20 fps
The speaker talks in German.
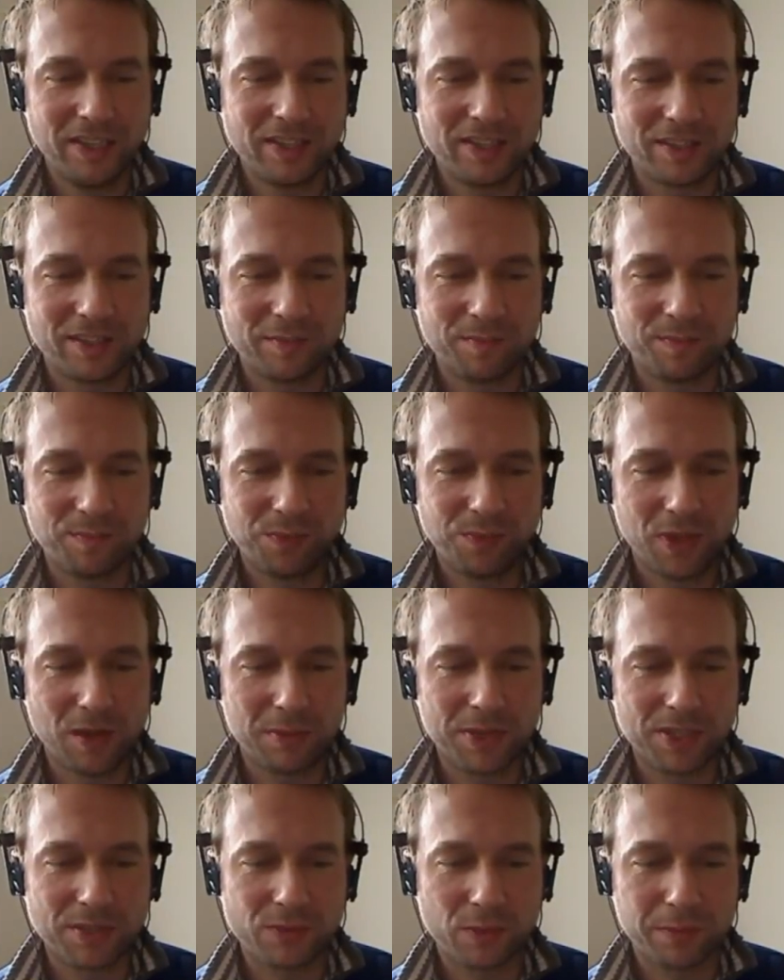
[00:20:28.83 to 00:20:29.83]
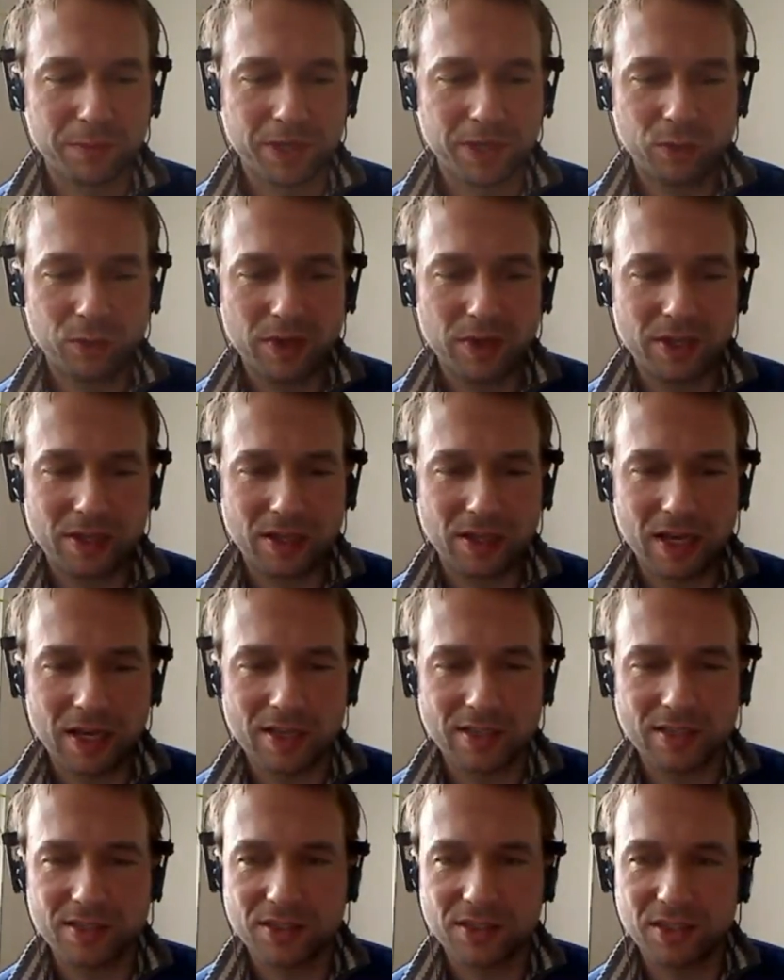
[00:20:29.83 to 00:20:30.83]
Ähm, aber das wird bei Google
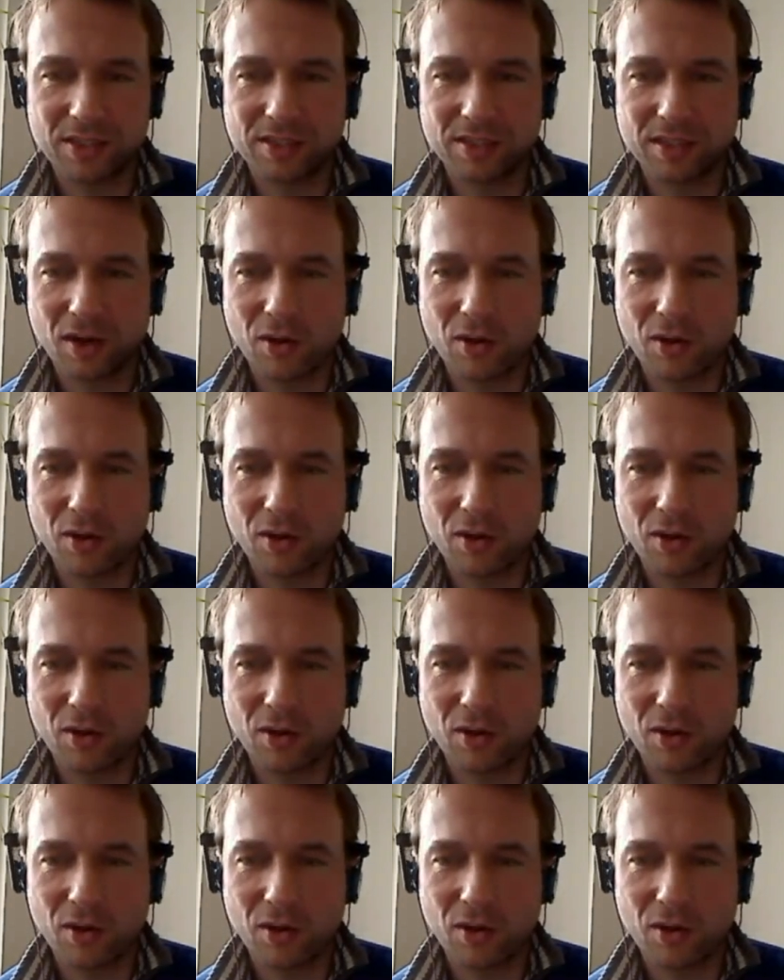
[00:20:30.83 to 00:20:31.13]
Glass sicherlich